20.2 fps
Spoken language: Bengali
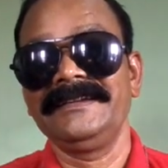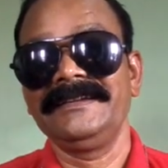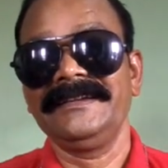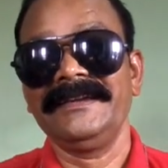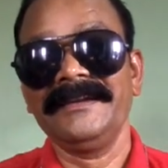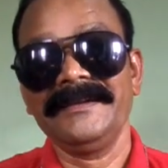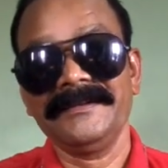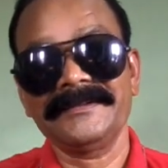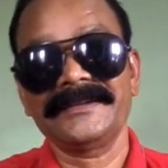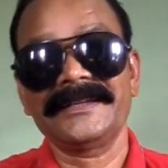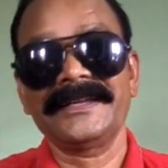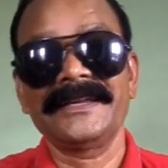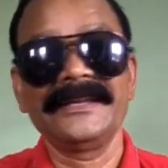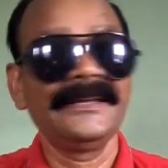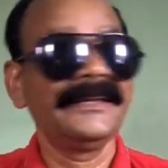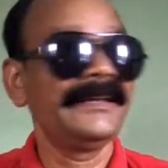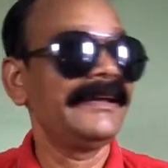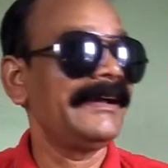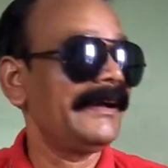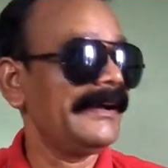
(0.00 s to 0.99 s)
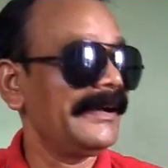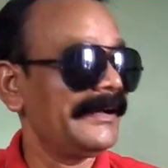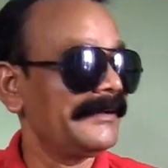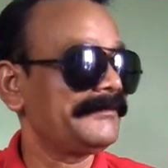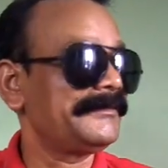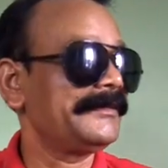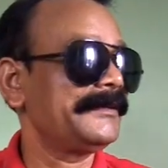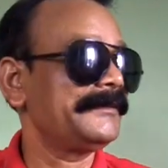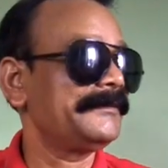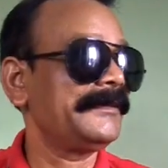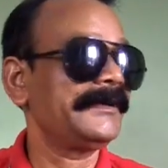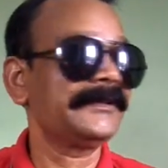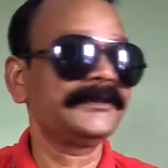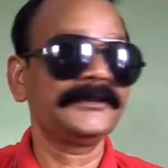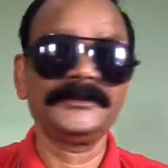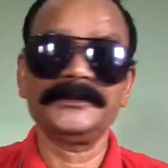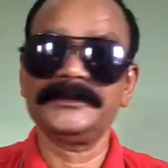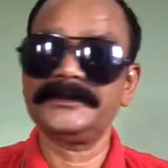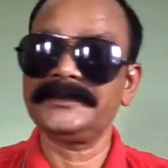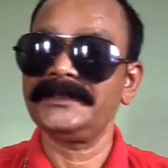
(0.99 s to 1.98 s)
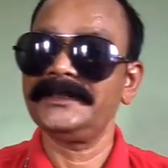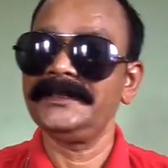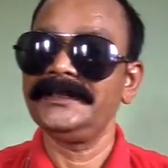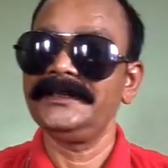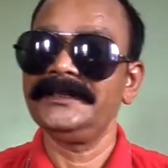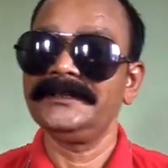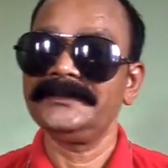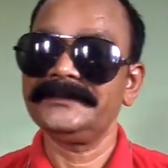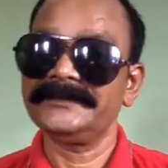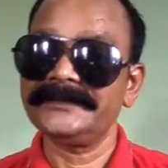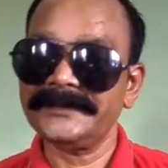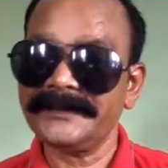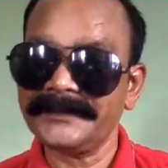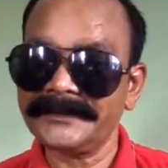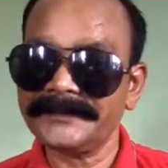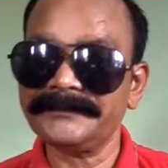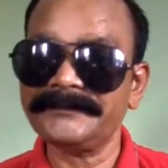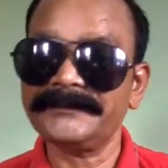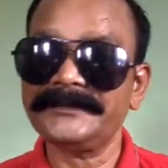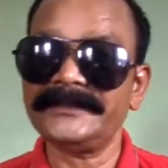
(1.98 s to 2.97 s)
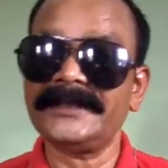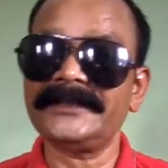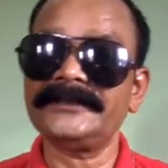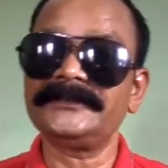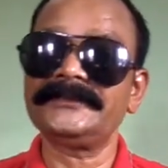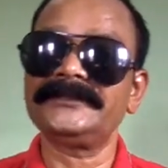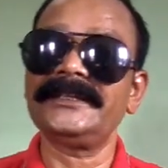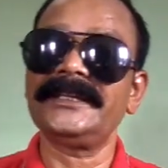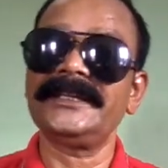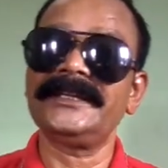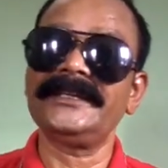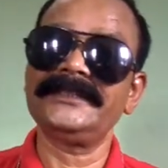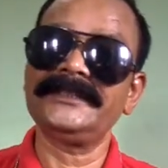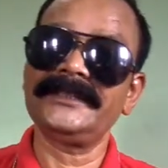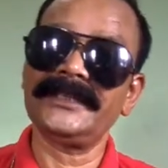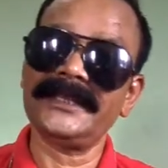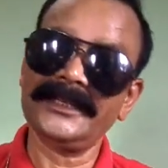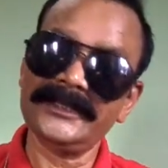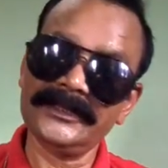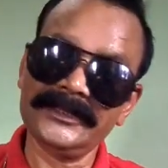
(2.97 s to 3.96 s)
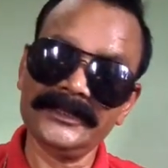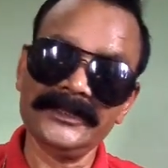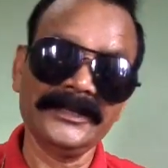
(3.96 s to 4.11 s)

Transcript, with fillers: এবং প্রতি বছর গরিব মানুষদের